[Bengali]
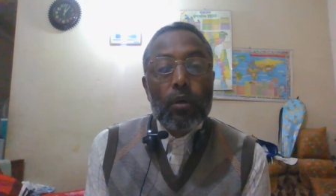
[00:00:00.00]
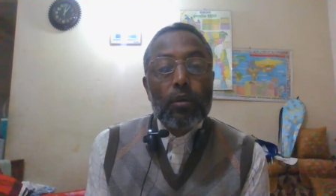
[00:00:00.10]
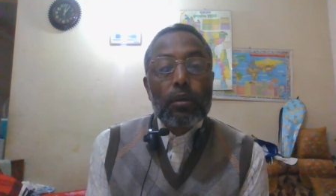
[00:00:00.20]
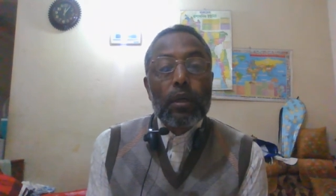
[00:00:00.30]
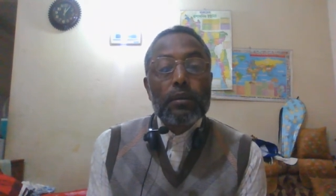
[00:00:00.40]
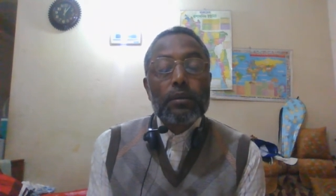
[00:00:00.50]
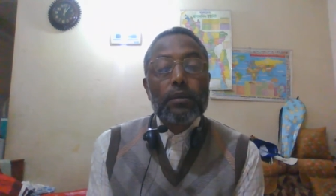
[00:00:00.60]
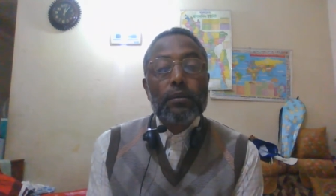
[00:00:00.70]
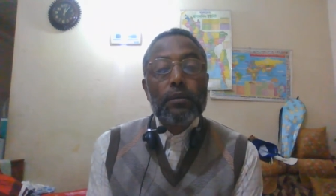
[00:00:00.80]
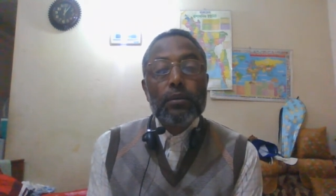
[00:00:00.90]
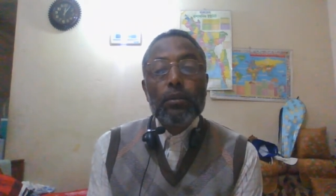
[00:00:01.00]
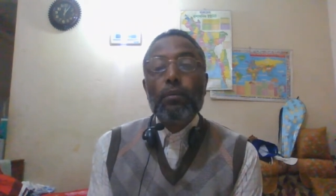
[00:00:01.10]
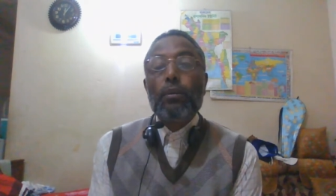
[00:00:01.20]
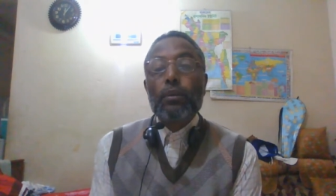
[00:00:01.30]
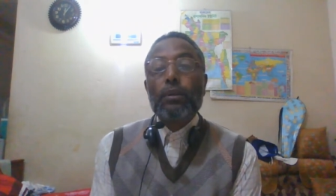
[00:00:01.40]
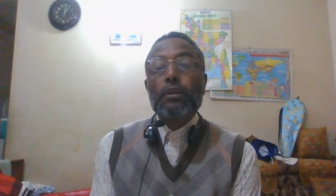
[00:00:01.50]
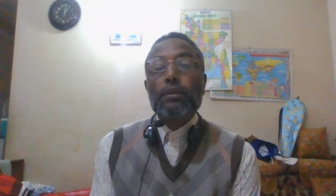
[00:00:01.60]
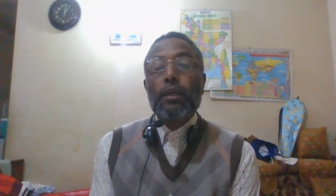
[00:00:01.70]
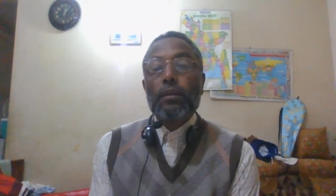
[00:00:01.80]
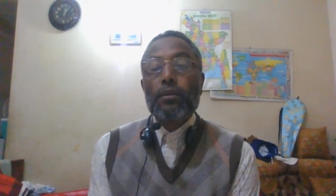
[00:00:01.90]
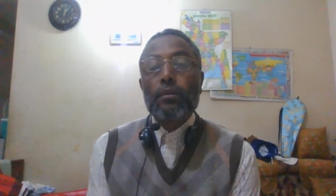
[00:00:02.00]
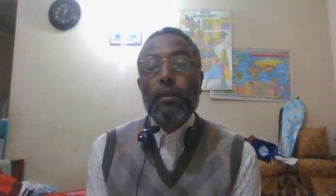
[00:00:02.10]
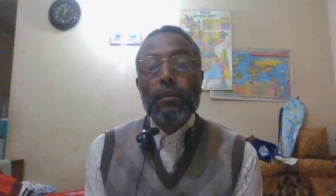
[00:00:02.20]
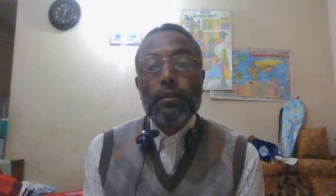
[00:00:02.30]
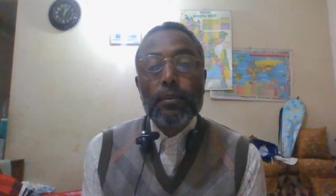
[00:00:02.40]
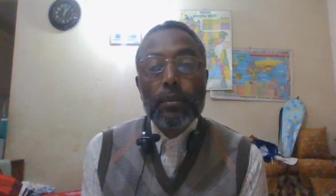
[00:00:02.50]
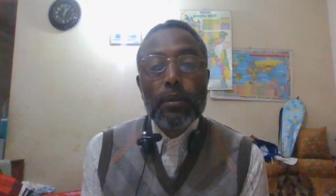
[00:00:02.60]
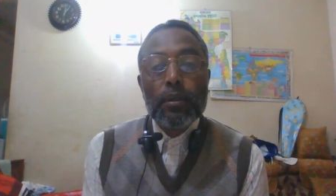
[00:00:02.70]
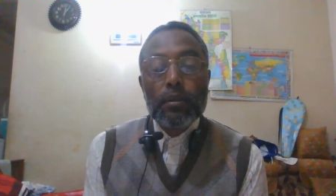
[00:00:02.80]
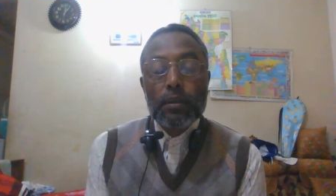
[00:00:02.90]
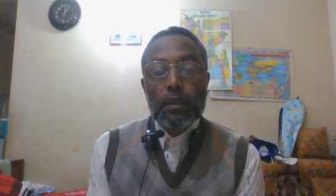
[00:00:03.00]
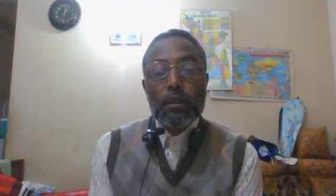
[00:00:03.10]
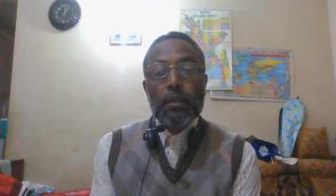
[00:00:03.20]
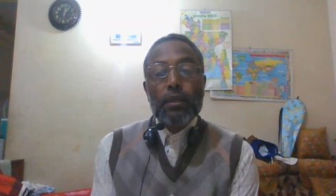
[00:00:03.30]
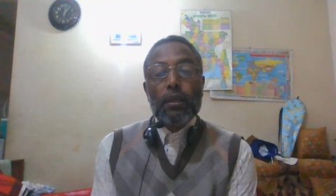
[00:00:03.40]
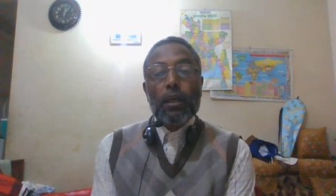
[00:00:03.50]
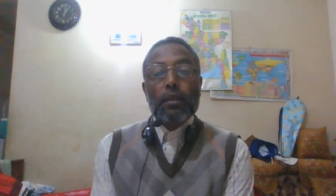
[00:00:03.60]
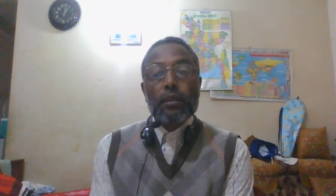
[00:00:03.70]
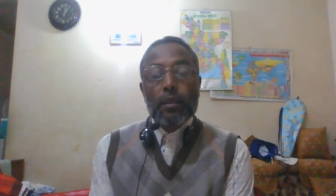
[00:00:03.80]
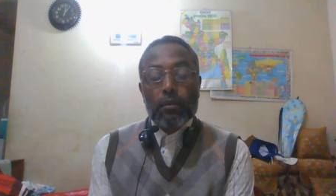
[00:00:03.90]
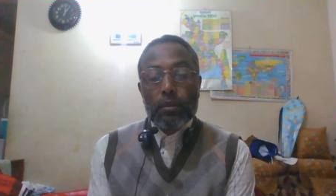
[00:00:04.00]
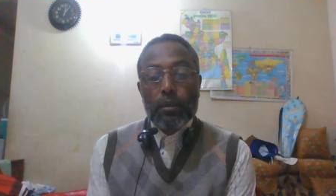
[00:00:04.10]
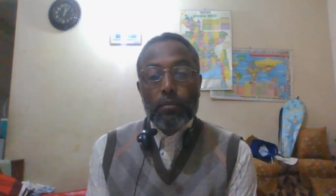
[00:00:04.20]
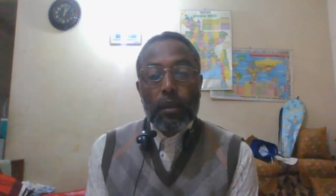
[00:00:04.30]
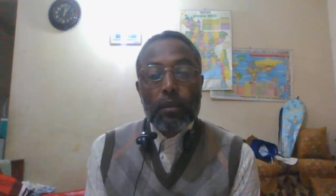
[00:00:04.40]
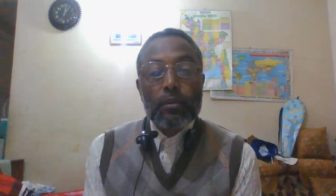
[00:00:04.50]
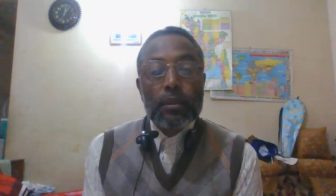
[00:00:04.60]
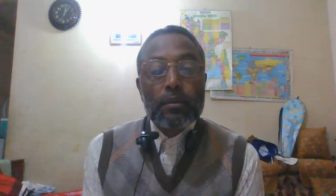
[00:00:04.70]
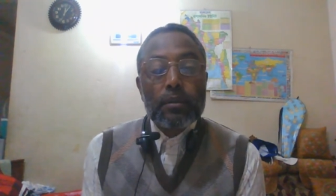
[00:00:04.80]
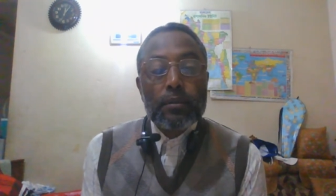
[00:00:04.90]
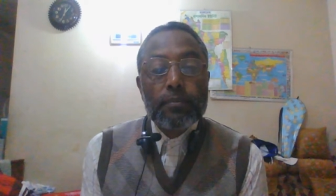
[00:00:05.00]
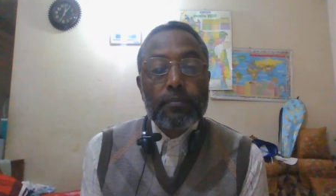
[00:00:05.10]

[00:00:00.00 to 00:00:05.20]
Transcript: অনার্স দ্বিতীয় বর্ষের ছাত্রছাত্রীবৃন্দ আশা করি ভালো আছো